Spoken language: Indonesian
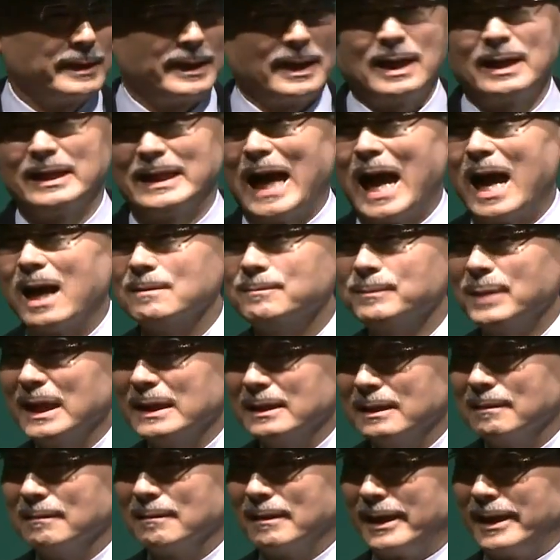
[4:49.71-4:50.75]
Itu bisa
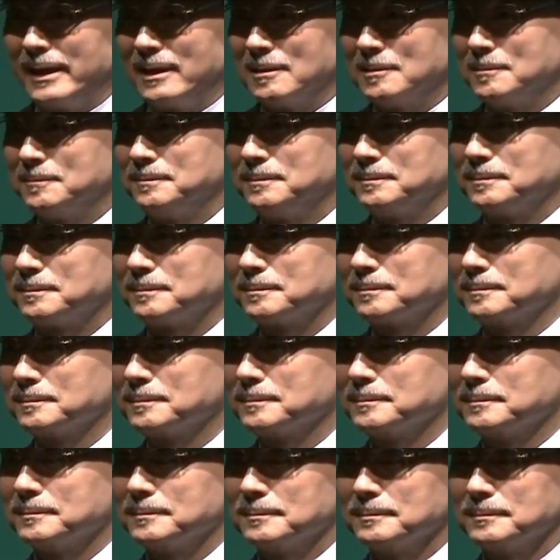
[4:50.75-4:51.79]
membuat orang mulia.
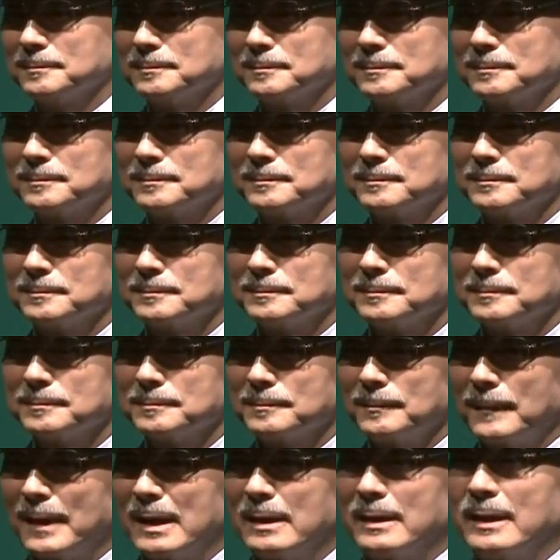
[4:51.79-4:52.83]

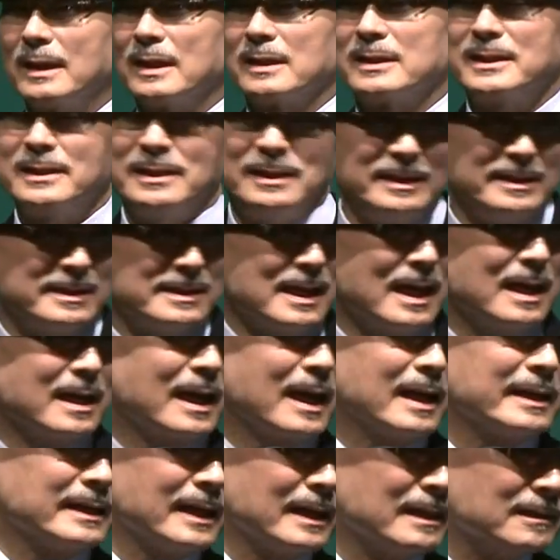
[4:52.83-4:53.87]
Itulah bagaimana Anda
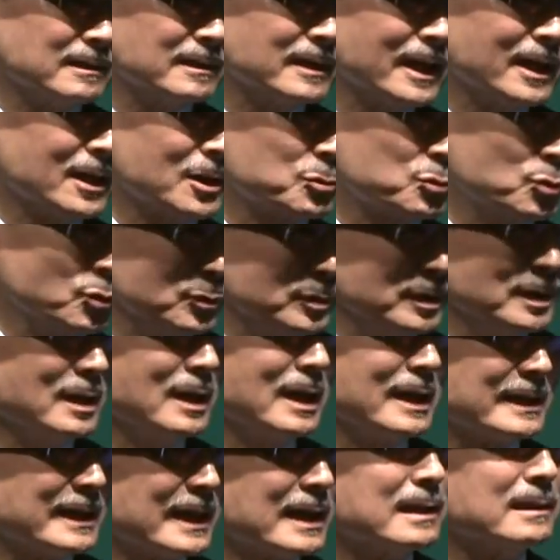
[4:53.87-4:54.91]
menjadi orang yang
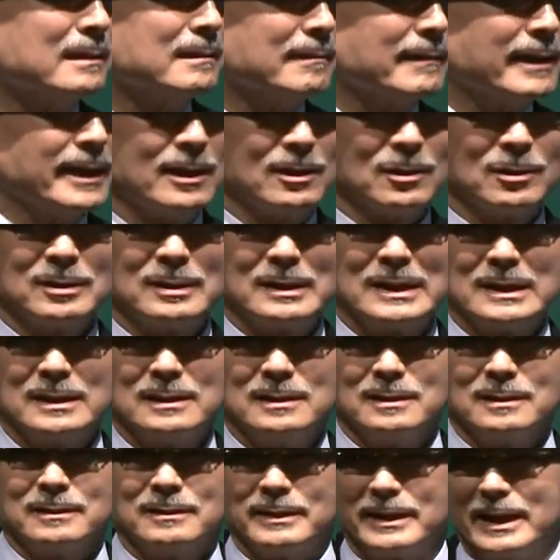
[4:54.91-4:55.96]
betul-betul
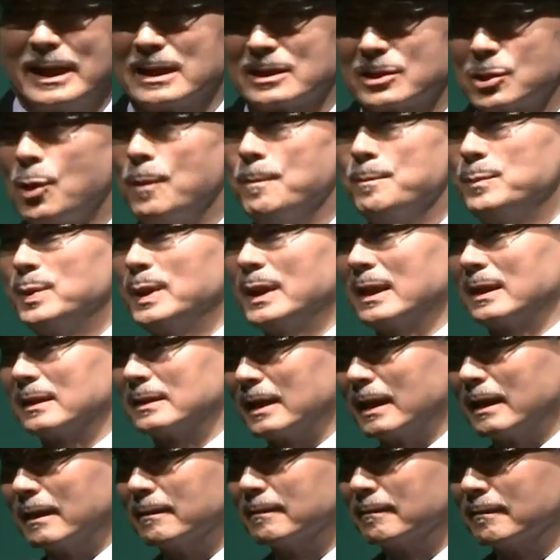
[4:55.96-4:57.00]
terhormat, menjadi orang yang
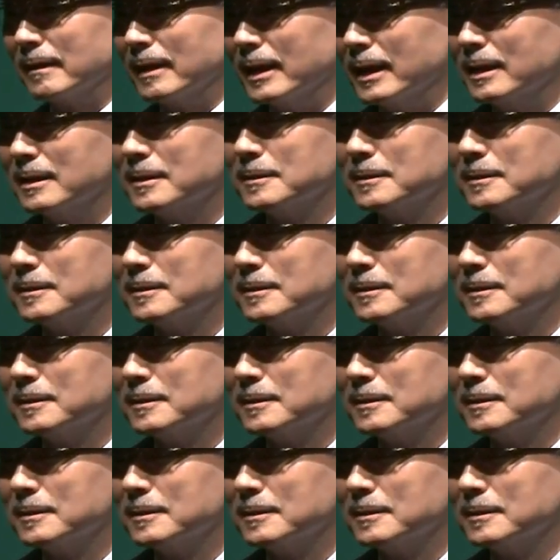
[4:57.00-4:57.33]
besar.